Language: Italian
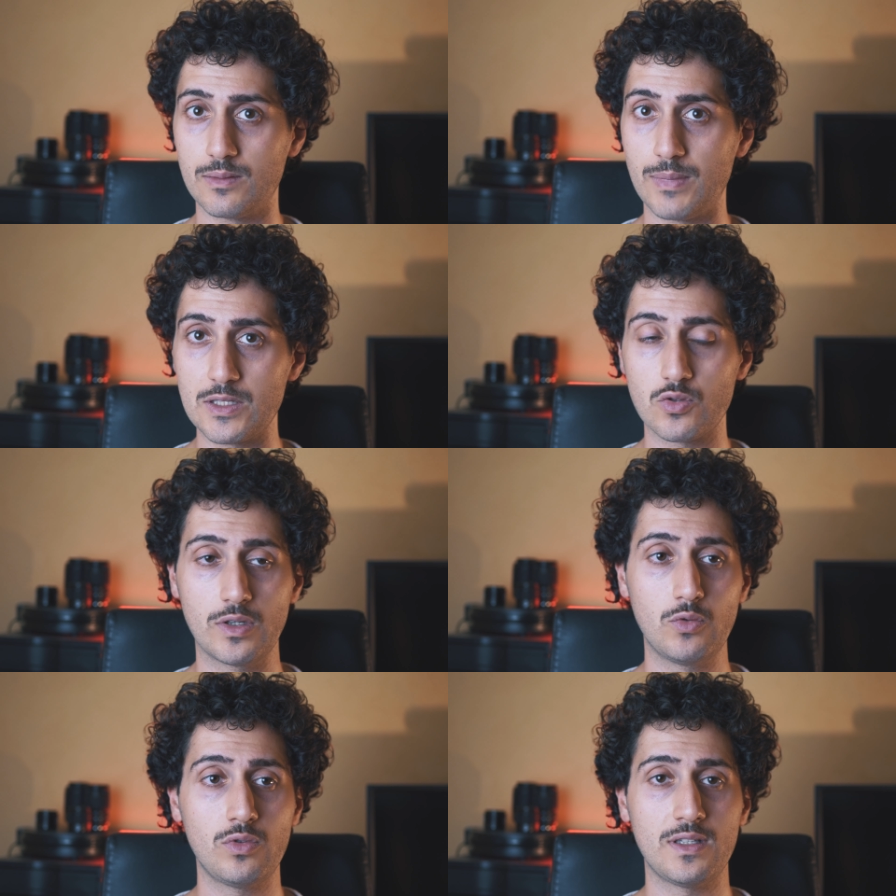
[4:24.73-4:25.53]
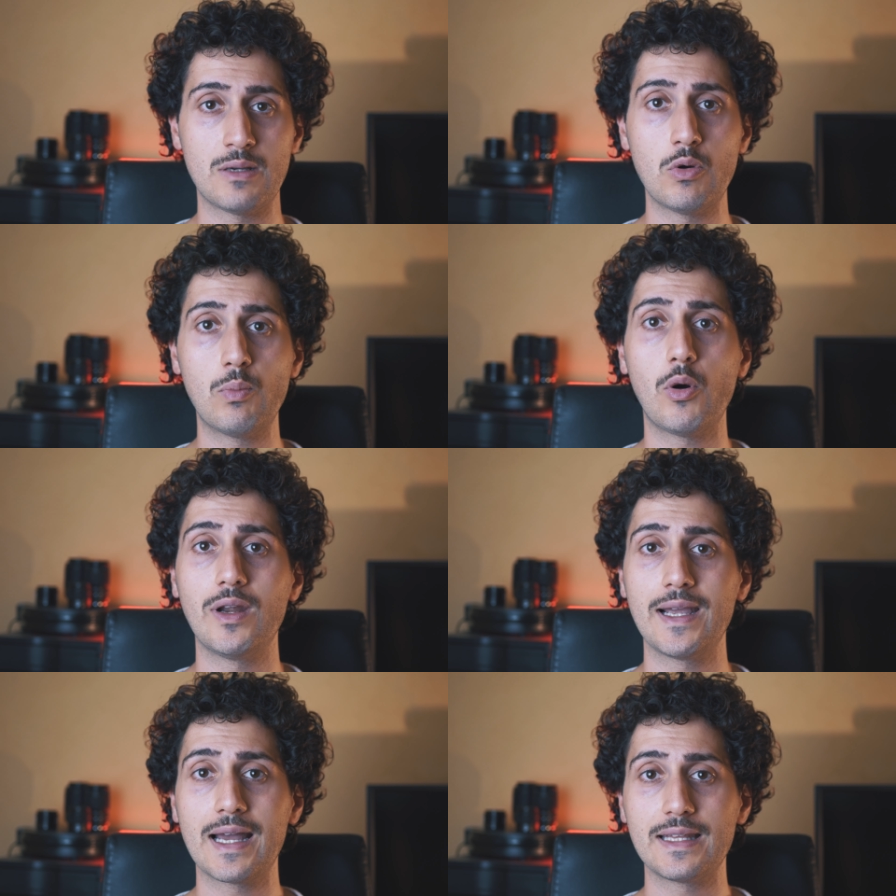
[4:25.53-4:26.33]
Penso che tutti siamo un po'
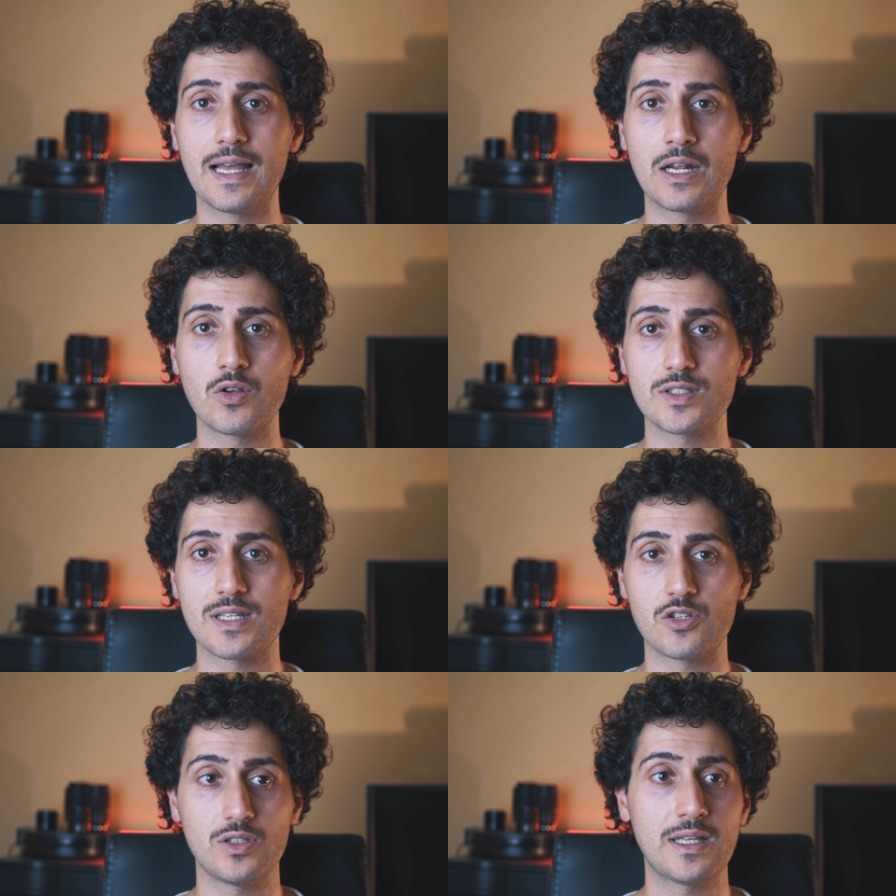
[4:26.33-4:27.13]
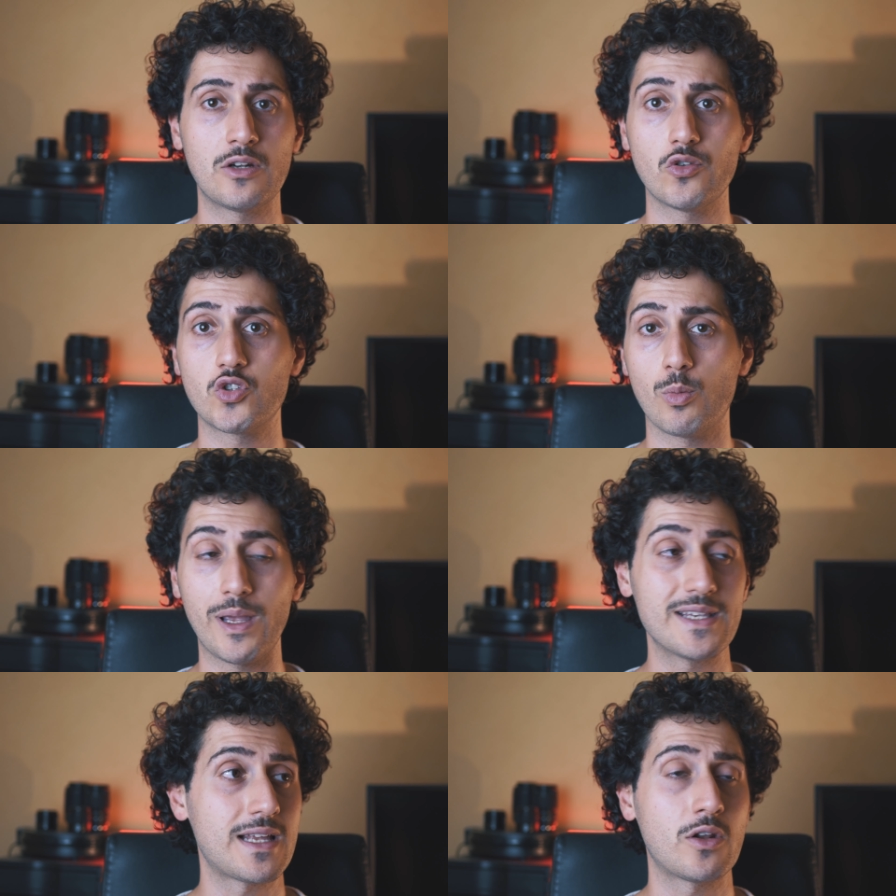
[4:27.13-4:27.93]
legati alla nostra città, al nostro
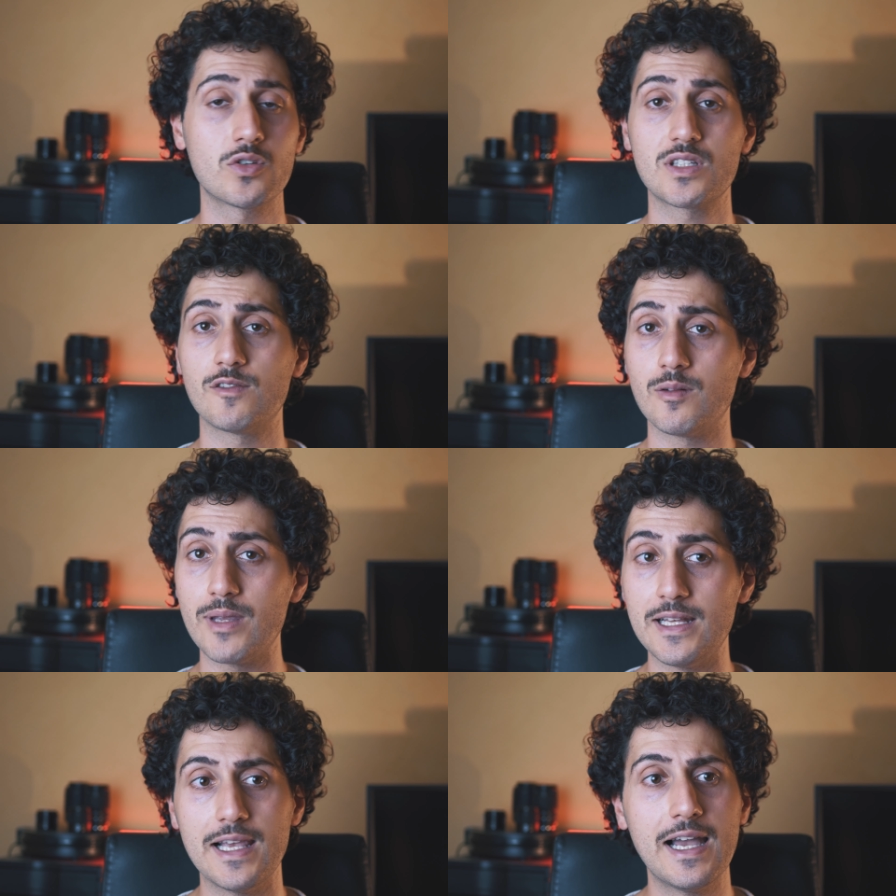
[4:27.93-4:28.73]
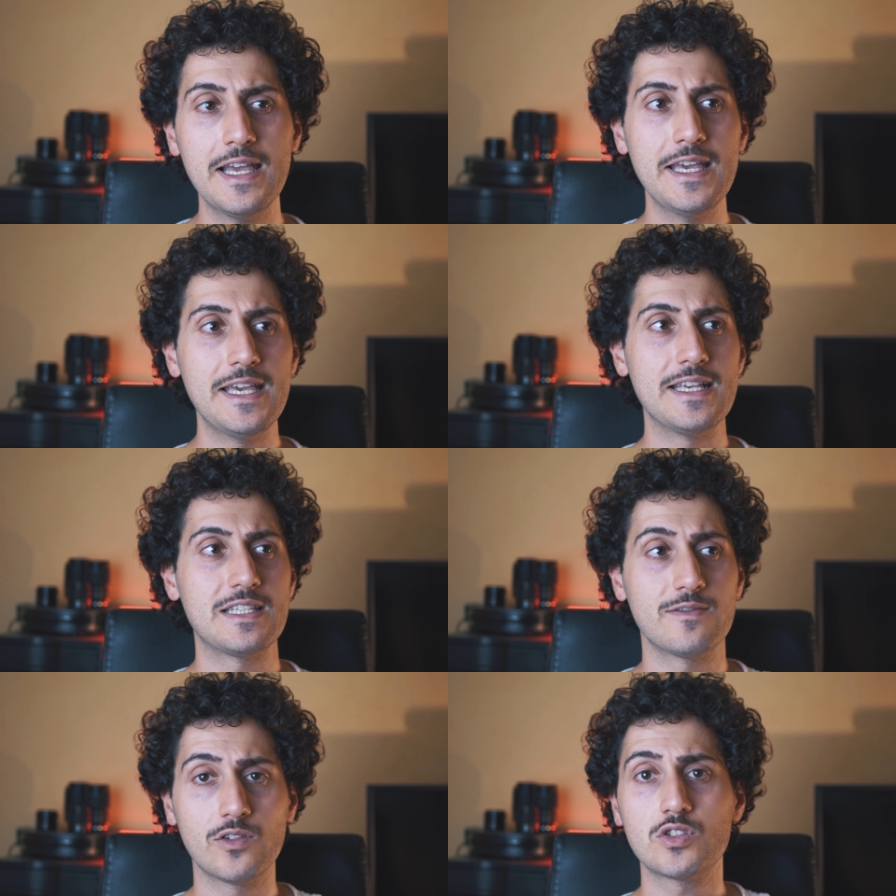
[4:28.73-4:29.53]
paese, alla nostra famiglia e
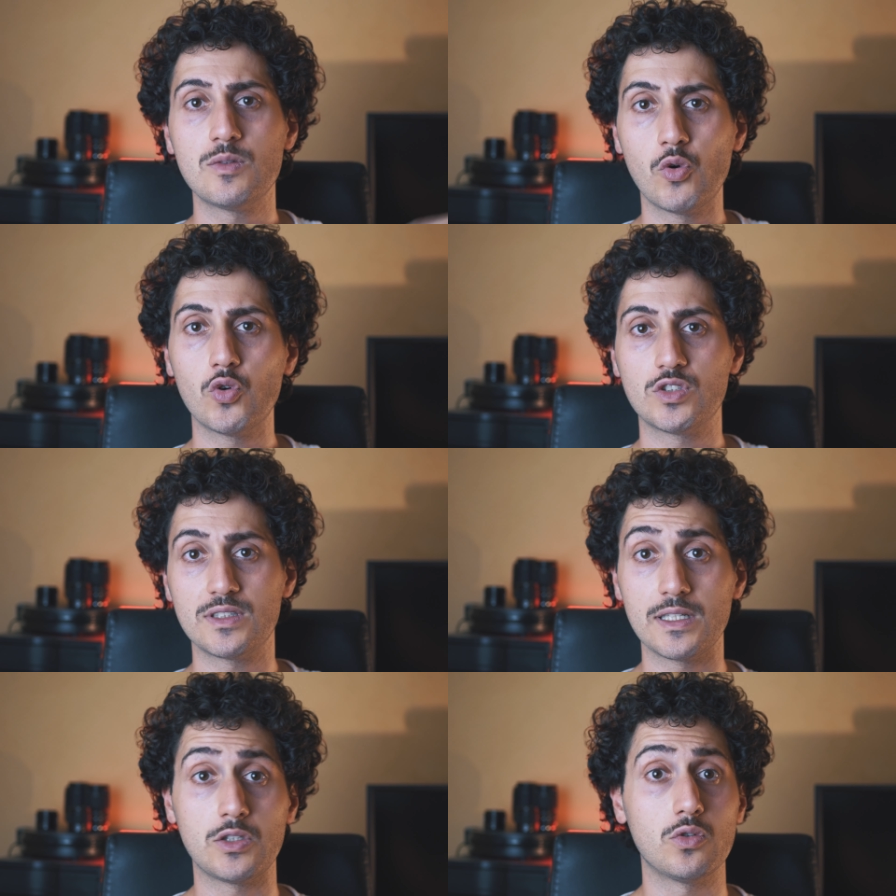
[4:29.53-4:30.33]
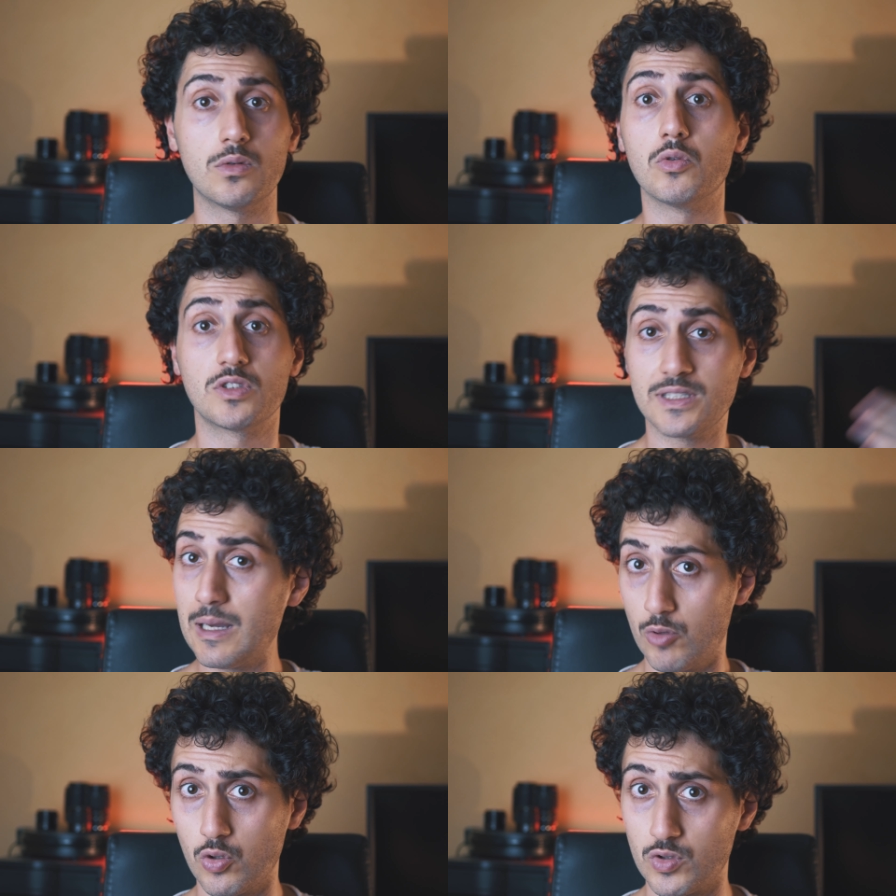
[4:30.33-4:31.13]
se fossimo costretti o
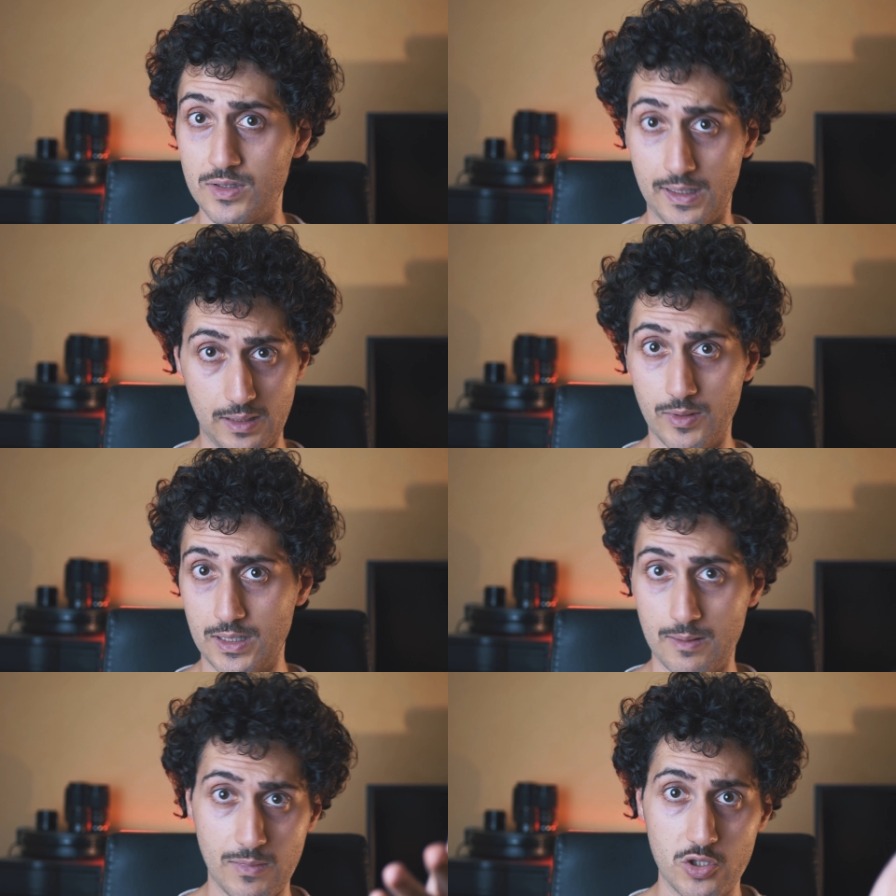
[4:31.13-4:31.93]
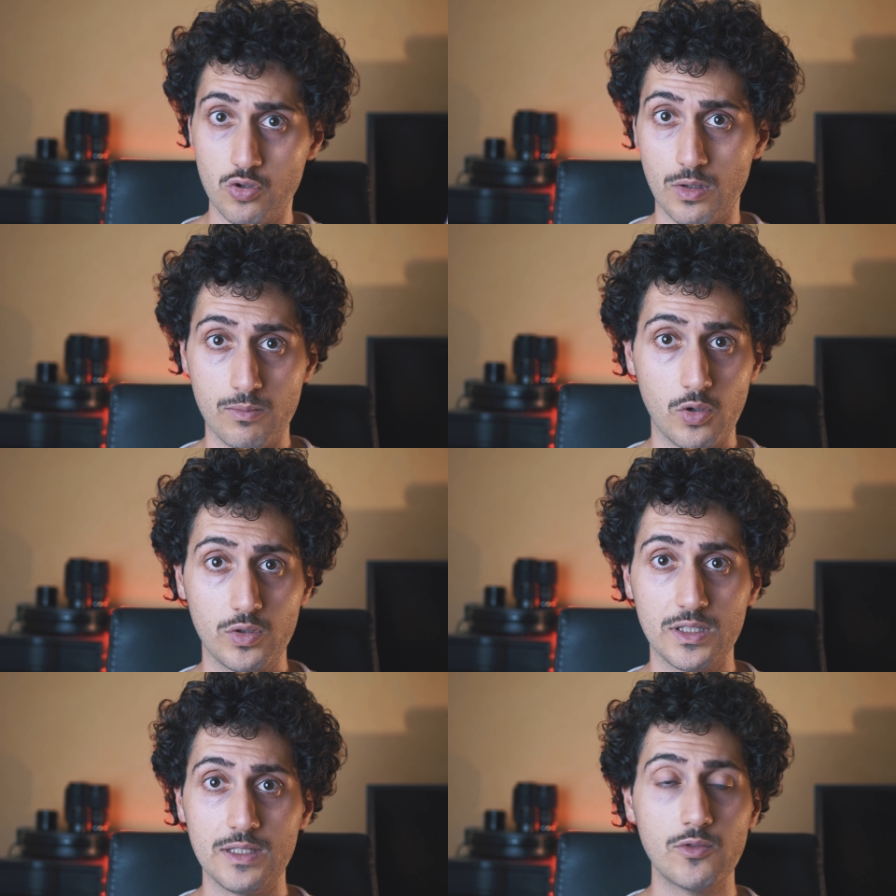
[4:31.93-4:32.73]
siamo costretti, perché immagino che
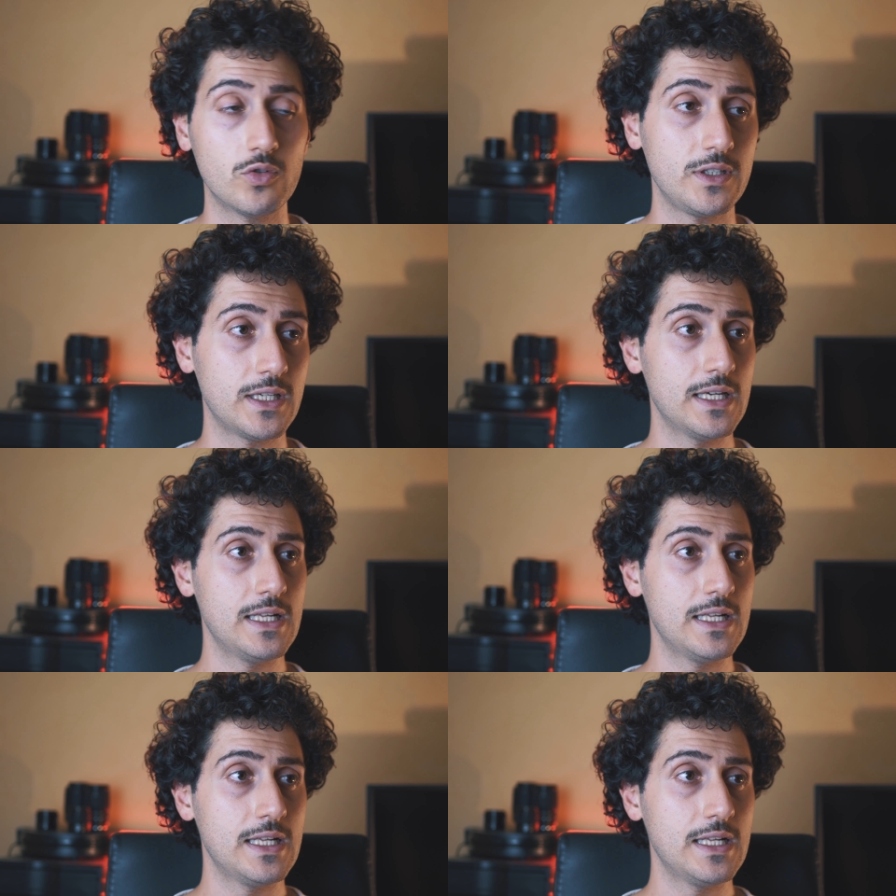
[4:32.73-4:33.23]
molti di voi